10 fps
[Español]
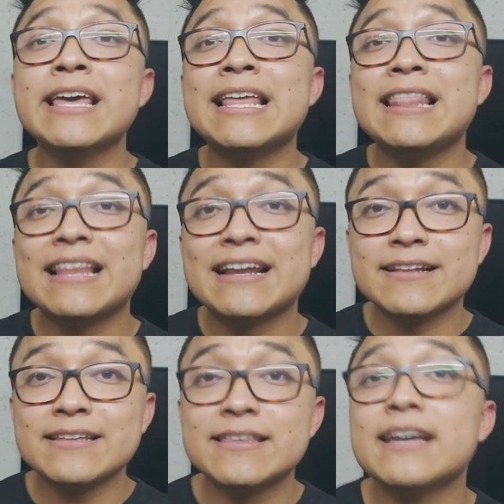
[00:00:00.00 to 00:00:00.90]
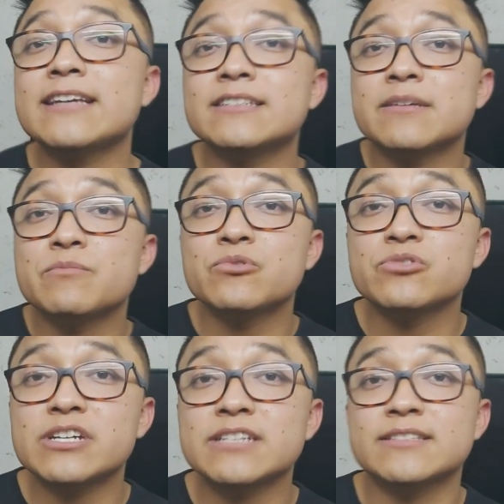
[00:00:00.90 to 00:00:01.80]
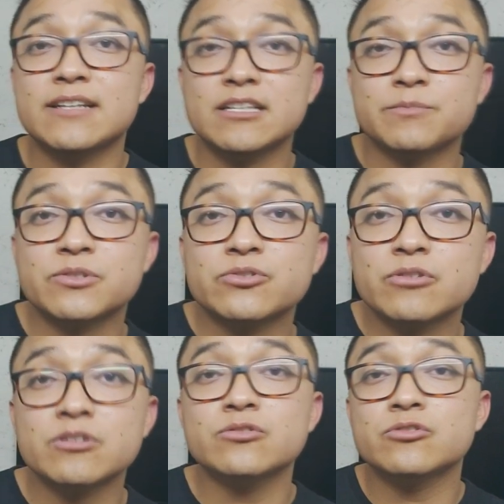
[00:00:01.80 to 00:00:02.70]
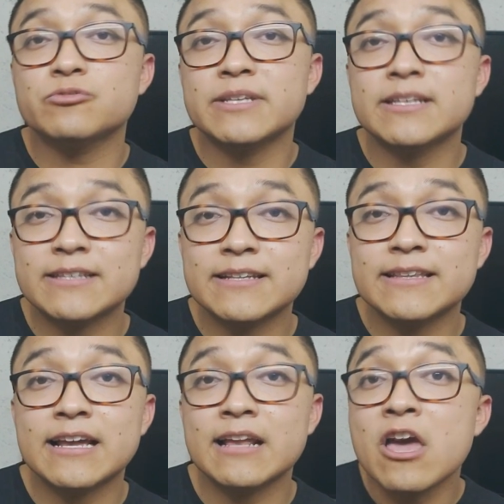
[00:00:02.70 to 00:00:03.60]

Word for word: la realidad es que muchas de las personas nos van a tratar